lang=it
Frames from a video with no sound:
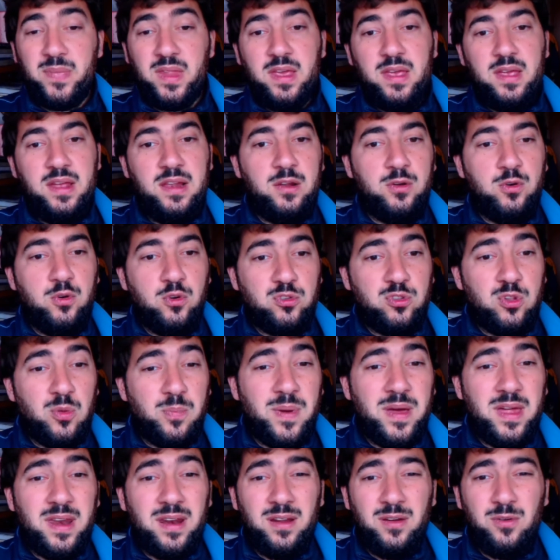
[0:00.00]
Il gusto
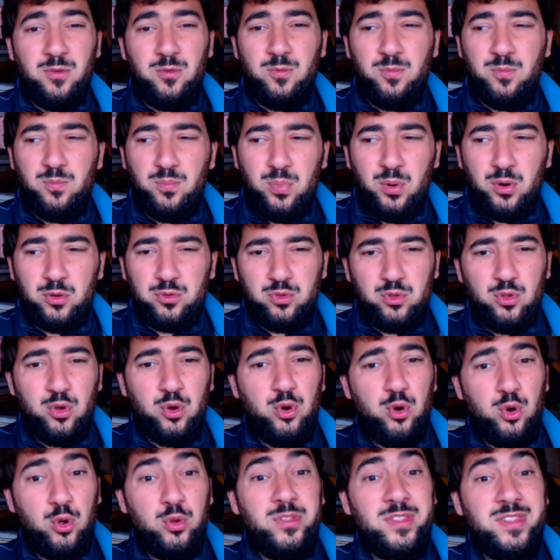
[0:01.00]
per un
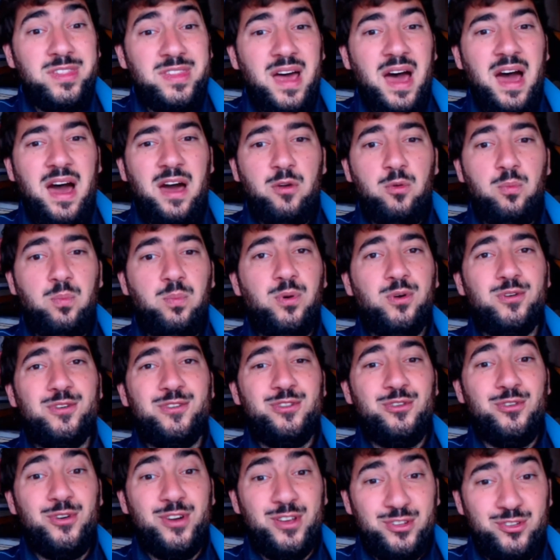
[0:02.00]
posto lontano, un
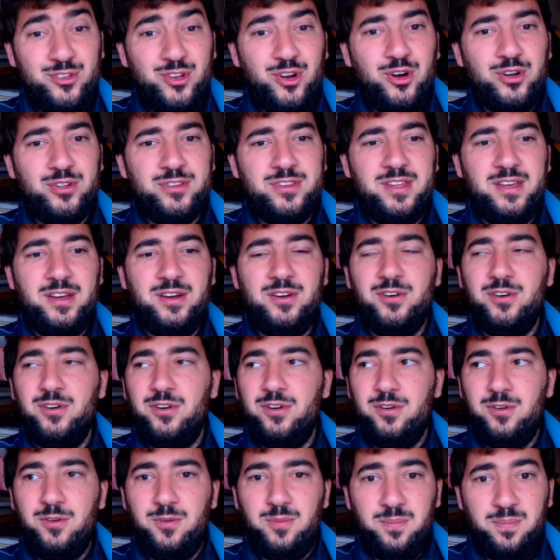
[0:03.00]
posto esotico,
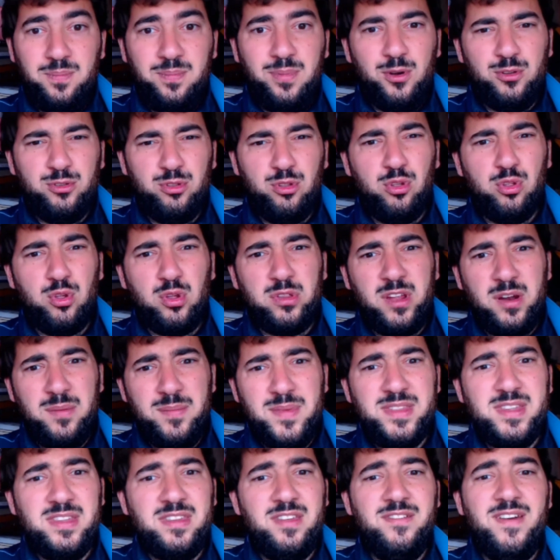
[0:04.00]
un posto
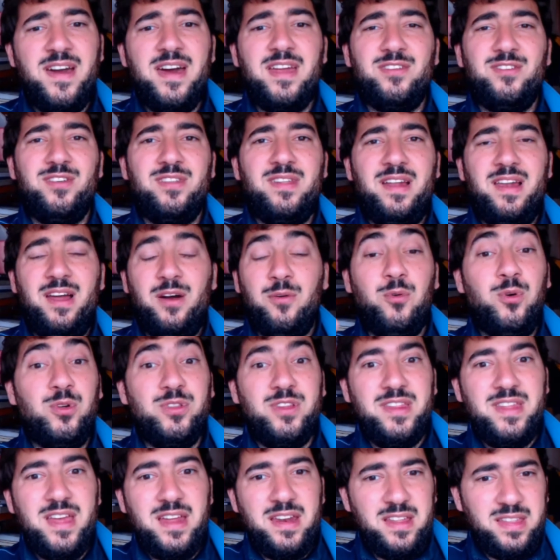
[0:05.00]
totalmente diverso dalla
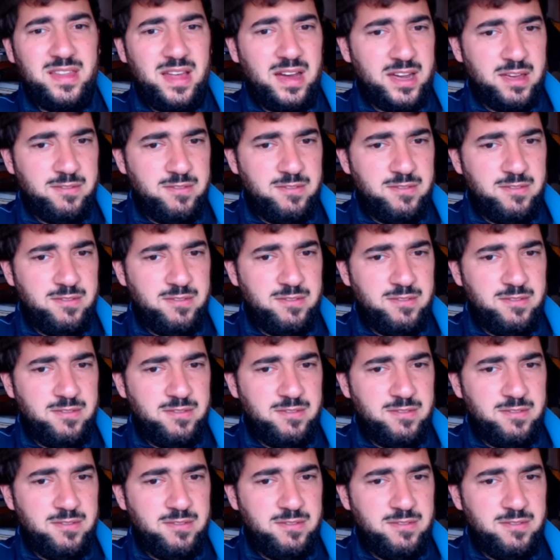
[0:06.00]
quotidianità che